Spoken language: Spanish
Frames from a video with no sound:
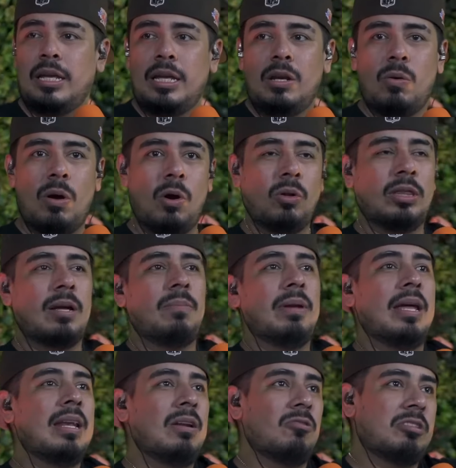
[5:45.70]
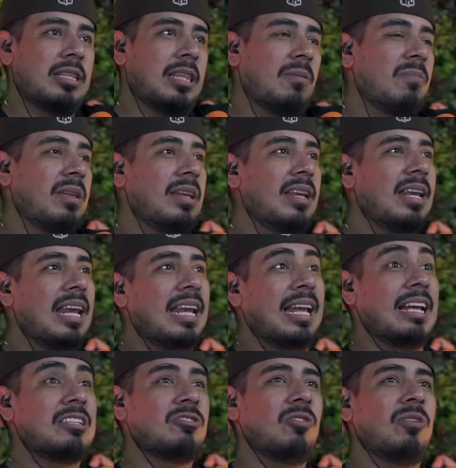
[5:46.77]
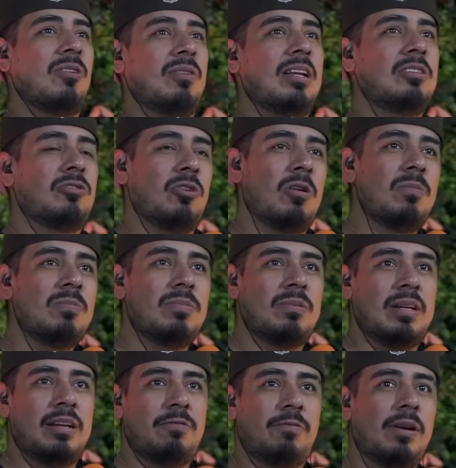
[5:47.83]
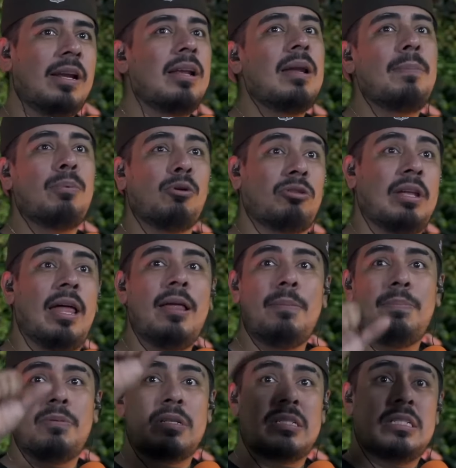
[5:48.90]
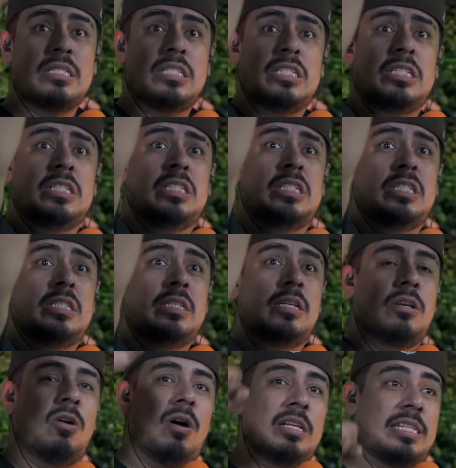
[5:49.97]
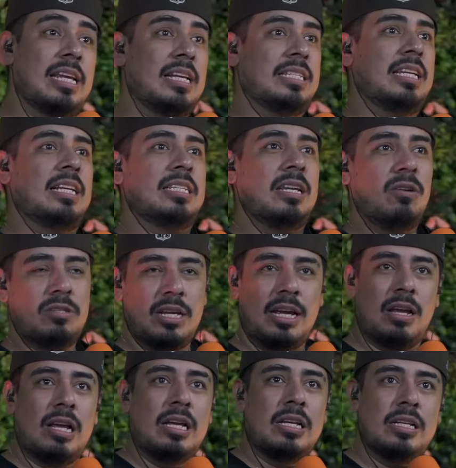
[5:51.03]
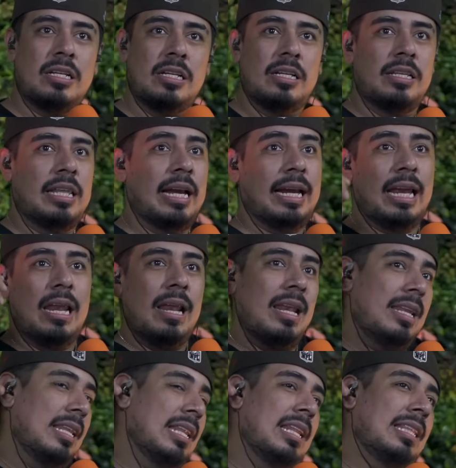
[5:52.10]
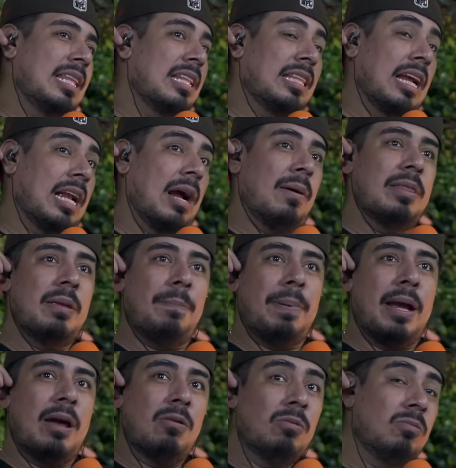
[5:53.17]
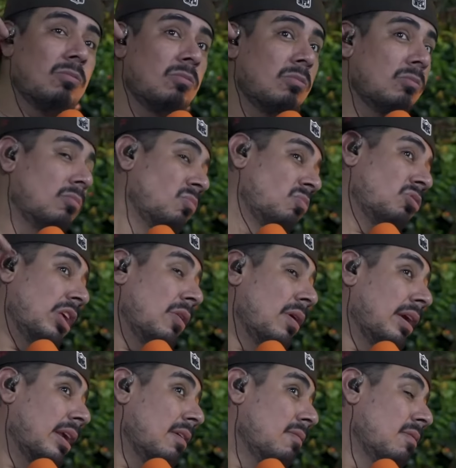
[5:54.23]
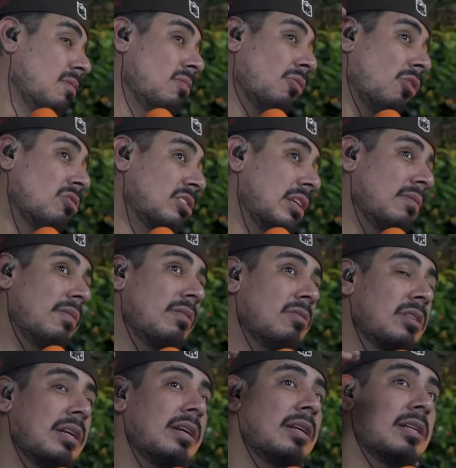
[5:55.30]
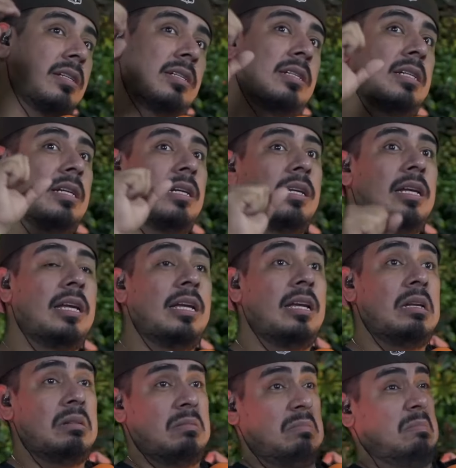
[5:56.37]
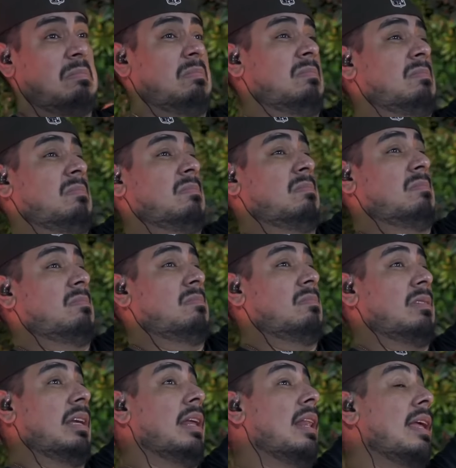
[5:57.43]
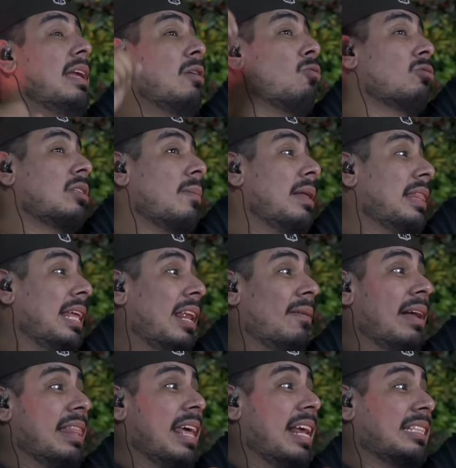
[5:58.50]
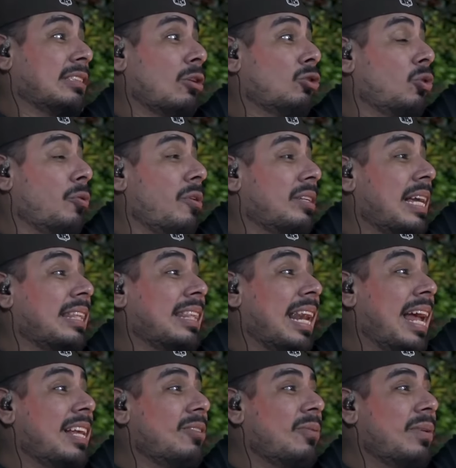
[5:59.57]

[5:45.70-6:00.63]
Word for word: Y, luego también, o sea, también el, el, gesto de Donald Trump, que fue la, la portada, pues. Fuck. No, así, así, así, o sea. No, de que le, te acaban de pegar un, tiro aquí, güey, un roce, güey, no sé. Y Fight. Y, justamente la bandera de Estados Unidos atrás,